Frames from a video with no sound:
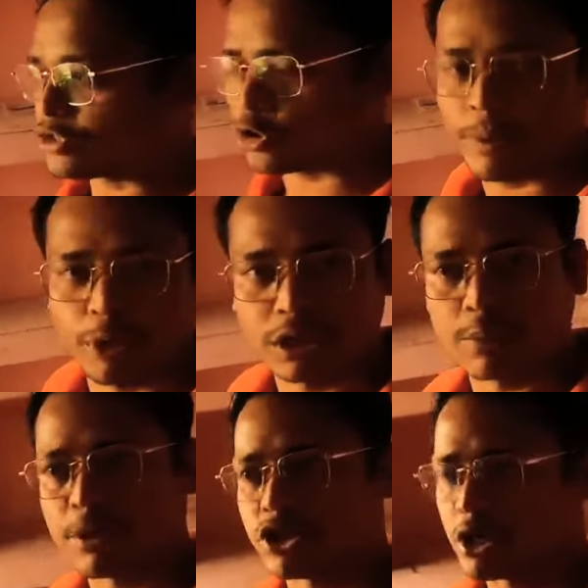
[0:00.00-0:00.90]
पाँच सौ रुपये बोला था
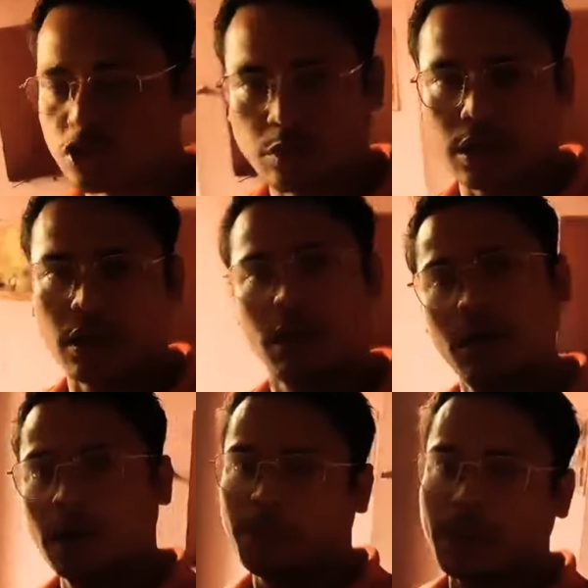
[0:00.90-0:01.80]
तो हमने चार सौ बोला
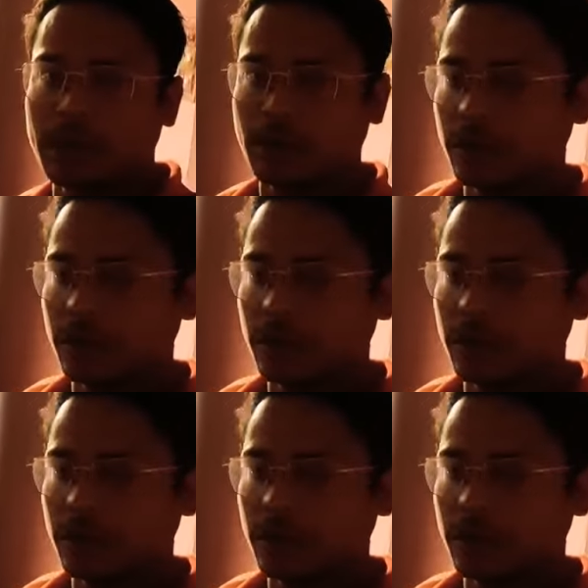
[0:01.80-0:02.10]
मान